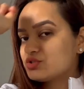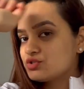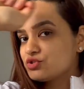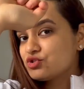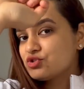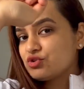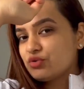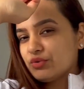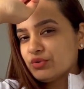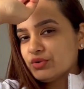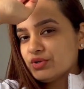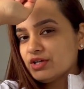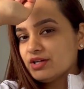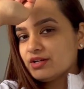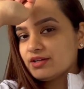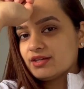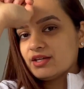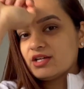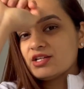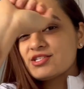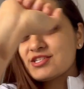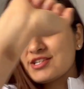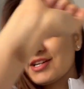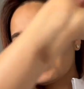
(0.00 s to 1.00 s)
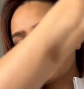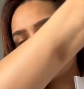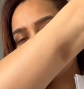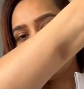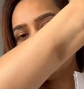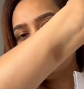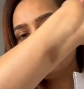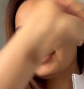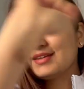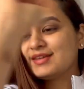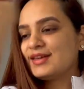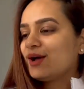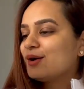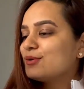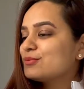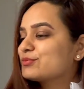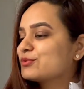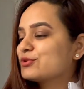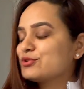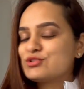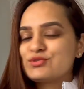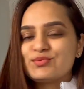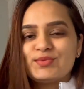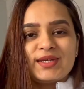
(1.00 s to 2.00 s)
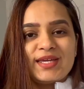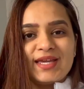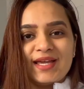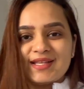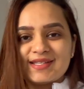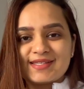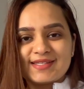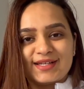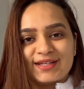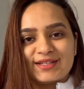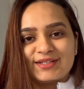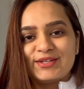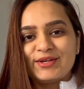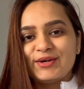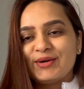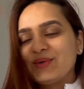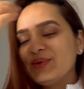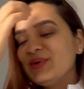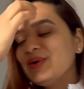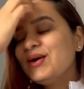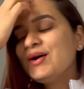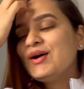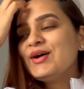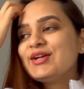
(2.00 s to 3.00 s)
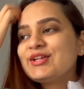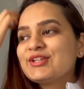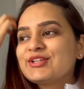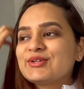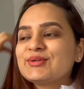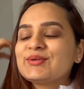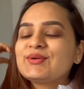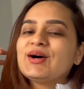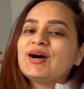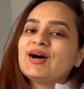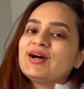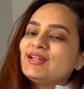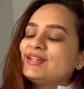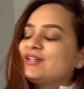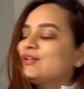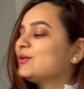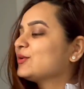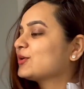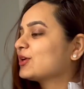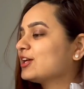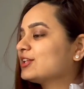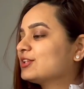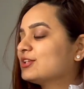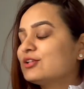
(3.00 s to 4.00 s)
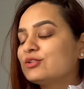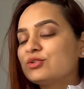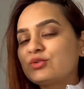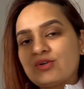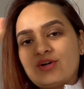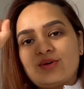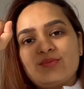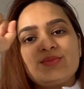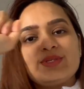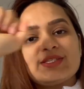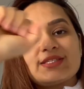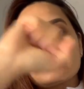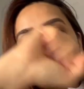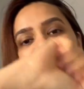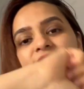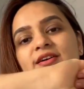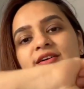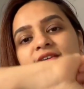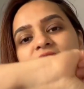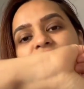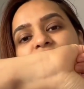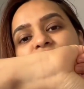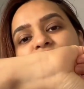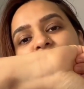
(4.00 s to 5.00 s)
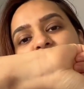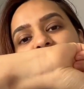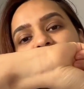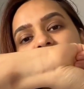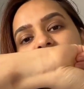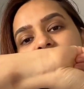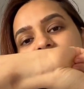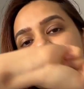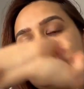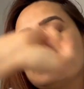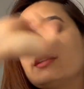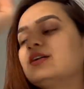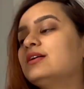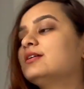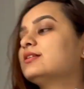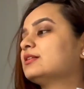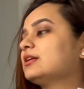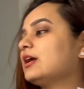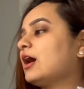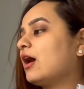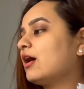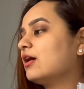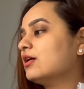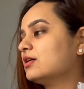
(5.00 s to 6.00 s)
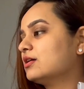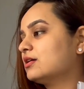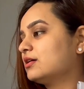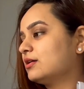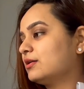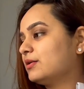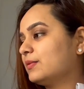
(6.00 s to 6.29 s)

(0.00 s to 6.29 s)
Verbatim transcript: चोट लग गया चटका लग गया आप कुछ भी कह सकते हो तो हाँ ये हो गया था तो अब इसका कलर थोड़ा ज़्यादा डार्क